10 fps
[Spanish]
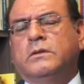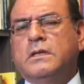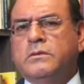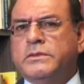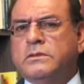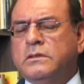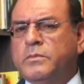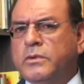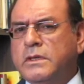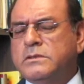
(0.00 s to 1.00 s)
no es de división de
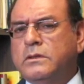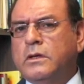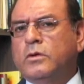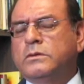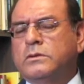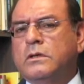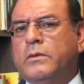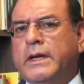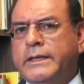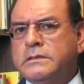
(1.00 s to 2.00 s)
poderes, sino de control y
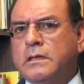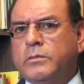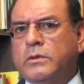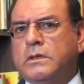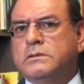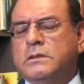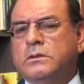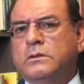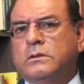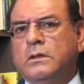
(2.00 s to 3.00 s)
balance de poderes,
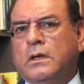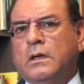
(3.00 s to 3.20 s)
sino